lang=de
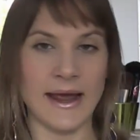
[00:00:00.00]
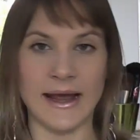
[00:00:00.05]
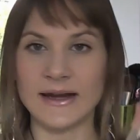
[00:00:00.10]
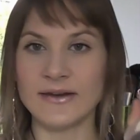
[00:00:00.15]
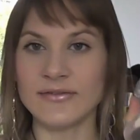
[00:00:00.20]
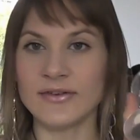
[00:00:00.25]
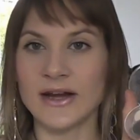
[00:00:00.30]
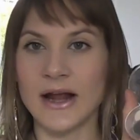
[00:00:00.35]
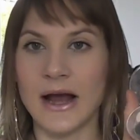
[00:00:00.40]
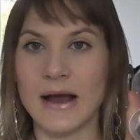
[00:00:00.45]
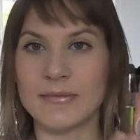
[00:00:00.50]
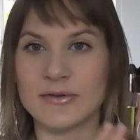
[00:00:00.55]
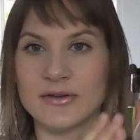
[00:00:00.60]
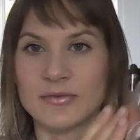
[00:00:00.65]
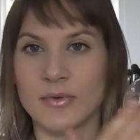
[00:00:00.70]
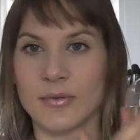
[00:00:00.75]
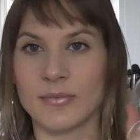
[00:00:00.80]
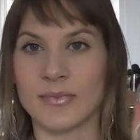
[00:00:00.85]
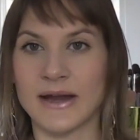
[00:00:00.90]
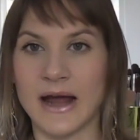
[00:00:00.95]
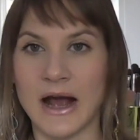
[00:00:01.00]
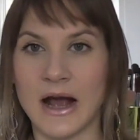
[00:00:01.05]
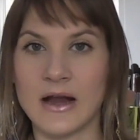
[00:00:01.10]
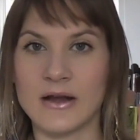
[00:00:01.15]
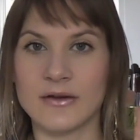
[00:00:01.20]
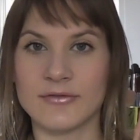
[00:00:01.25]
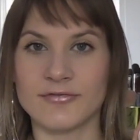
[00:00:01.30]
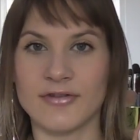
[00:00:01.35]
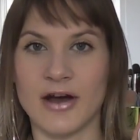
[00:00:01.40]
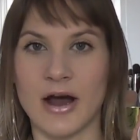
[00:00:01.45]
Entweder habe ich mir mit
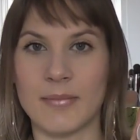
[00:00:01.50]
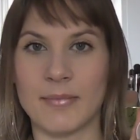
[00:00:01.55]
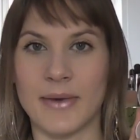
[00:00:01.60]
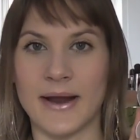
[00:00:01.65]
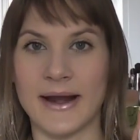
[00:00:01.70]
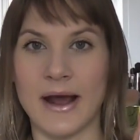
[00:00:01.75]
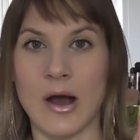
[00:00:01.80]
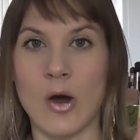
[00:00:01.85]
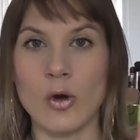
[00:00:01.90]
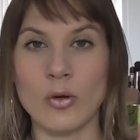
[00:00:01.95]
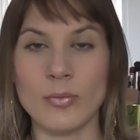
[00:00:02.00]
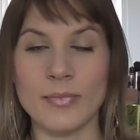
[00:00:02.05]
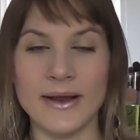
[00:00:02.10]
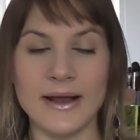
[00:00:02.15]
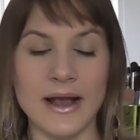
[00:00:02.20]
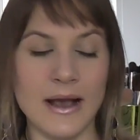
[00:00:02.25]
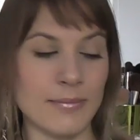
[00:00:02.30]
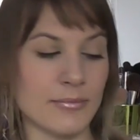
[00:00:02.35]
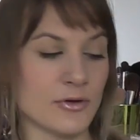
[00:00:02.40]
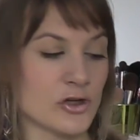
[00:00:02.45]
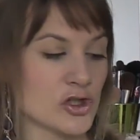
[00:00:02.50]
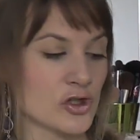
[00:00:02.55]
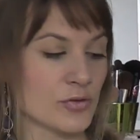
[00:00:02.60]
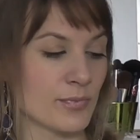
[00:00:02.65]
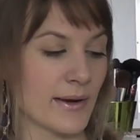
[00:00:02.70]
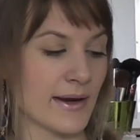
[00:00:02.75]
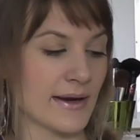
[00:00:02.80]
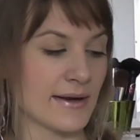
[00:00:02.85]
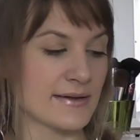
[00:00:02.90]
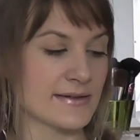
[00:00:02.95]
allen Farben mein Augen-Make-up
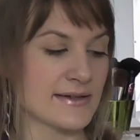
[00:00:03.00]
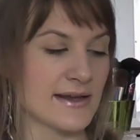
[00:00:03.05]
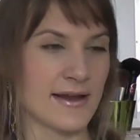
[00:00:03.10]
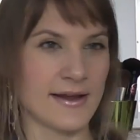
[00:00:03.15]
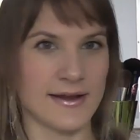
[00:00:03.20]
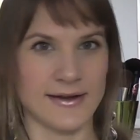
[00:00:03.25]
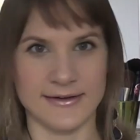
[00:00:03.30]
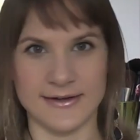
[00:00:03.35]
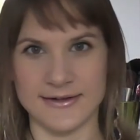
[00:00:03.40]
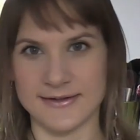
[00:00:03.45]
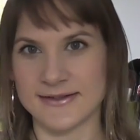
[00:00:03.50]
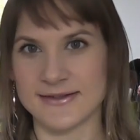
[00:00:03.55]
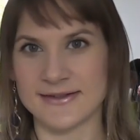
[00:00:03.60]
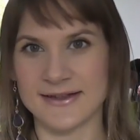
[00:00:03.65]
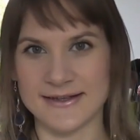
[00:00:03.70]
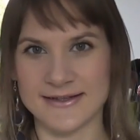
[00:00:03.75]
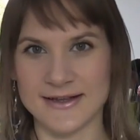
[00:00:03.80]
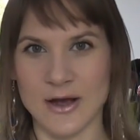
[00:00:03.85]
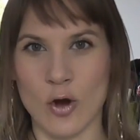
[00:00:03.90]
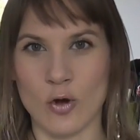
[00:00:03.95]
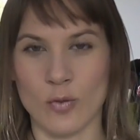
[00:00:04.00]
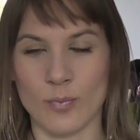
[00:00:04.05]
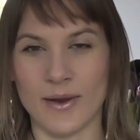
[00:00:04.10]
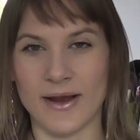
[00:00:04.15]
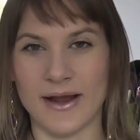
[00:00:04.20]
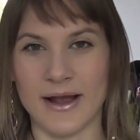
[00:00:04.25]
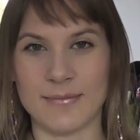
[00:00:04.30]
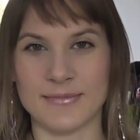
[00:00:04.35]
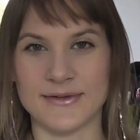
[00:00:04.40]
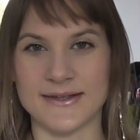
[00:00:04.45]
geschminkt. Das ist das
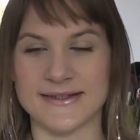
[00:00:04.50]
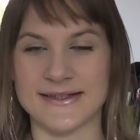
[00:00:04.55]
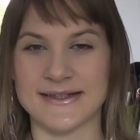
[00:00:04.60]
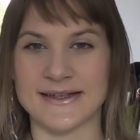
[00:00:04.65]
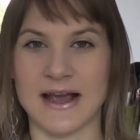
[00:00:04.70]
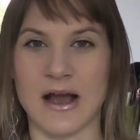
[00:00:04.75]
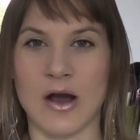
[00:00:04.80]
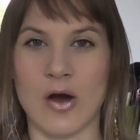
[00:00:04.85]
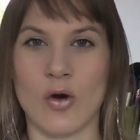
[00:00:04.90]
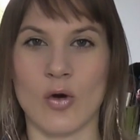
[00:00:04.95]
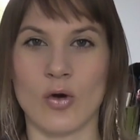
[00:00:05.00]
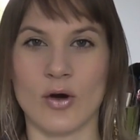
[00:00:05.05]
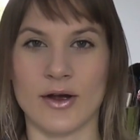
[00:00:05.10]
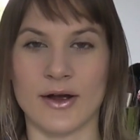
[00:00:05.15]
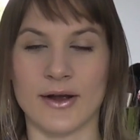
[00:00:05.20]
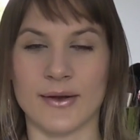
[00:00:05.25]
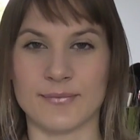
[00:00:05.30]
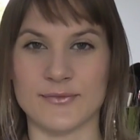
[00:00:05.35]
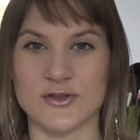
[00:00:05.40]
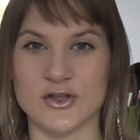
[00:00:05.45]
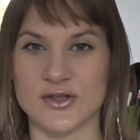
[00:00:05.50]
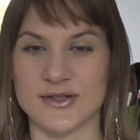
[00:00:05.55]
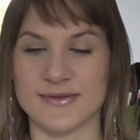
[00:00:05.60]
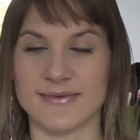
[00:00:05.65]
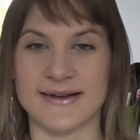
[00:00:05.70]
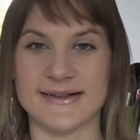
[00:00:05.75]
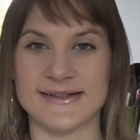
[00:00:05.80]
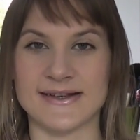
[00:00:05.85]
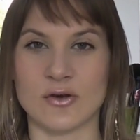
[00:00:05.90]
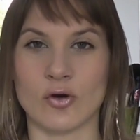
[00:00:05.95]
Augen-Make-up, das ich auch ähm, zur
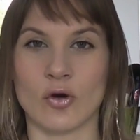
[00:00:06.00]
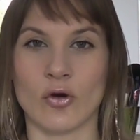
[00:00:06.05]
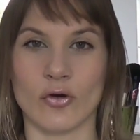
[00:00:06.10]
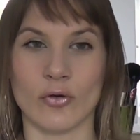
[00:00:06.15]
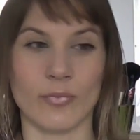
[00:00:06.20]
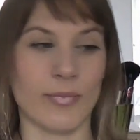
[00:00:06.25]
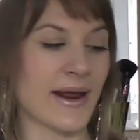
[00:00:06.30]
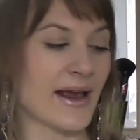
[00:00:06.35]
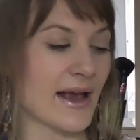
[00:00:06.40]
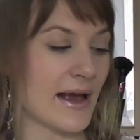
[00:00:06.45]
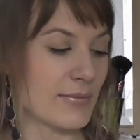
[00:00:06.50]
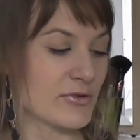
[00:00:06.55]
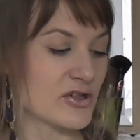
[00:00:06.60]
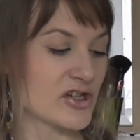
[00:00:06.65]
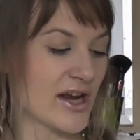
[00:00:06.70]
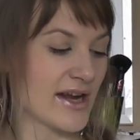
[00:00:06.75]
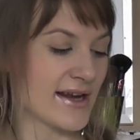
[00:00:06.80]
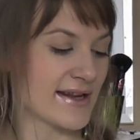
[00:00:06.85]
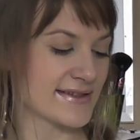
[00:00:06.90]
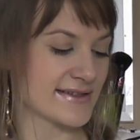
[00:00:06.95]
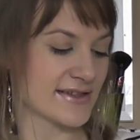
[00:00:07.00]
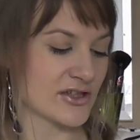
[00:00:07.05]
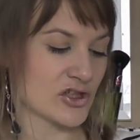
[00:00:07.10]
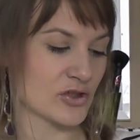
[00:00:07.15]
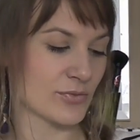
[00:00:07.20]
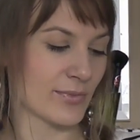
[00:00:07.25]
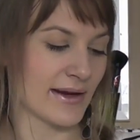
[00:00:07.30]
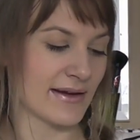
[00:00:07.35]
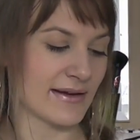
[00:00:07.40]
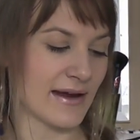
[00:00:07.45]
20 Euro Make-up-Challenge
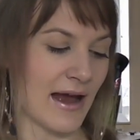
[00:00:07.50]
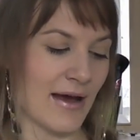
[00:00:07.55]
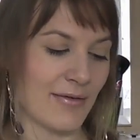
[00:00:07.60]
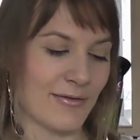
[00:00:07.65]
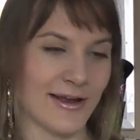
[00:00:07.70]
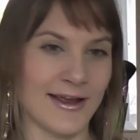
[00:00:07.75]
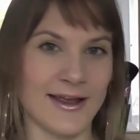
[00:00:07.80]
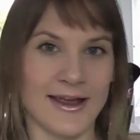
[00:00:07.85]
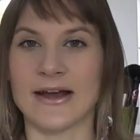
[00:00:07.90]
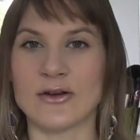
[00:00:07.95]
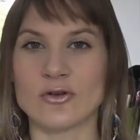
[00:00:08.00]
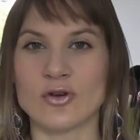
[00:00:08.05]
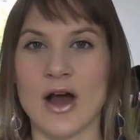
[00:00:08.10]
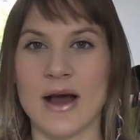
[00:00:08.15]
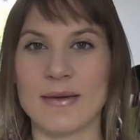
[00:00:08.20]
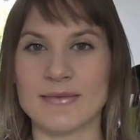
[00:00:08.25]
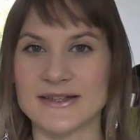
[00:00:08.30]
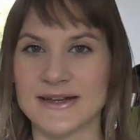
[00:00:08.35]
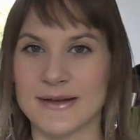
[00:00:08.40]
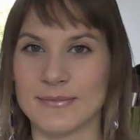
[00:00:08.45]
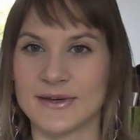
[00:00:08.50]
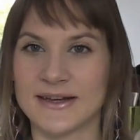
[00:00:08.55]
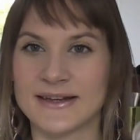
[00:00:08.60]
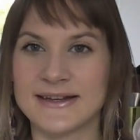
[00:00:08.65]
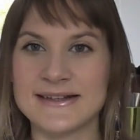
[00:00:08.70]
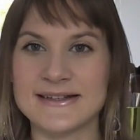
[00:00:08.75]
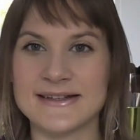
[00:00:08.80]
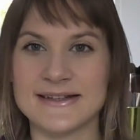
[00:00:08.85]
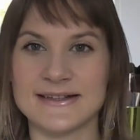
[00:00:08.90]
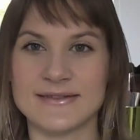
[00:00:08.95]
geschminkt habe. Dadurch habe ich nämlich
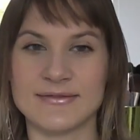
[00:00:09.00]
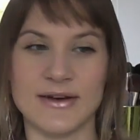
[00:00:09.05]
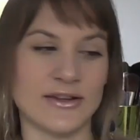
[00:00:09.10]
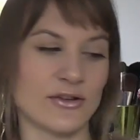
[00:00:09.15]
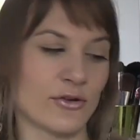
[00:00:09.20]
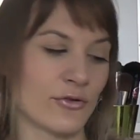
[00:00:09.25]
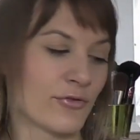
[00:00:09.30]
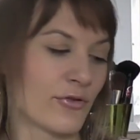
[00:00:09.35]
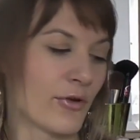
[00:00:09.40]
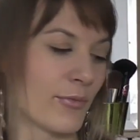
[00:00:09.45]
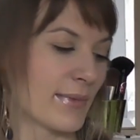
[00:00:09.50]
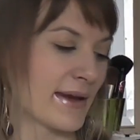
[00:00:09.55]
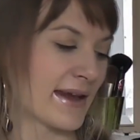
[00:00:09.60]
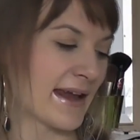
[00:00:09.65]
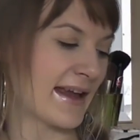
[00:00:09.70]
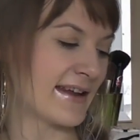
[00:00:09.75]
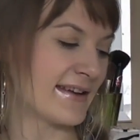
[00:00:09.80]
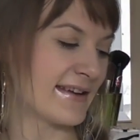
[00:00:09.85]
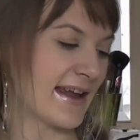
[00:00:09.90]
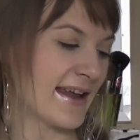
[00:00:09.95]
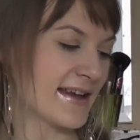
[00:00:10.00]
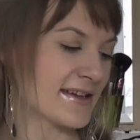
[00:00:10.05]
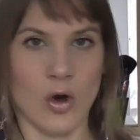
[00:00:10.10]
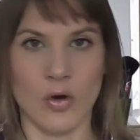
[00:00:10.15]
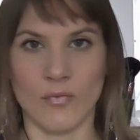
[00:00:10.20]
dieses Quattro für mich entdeckt.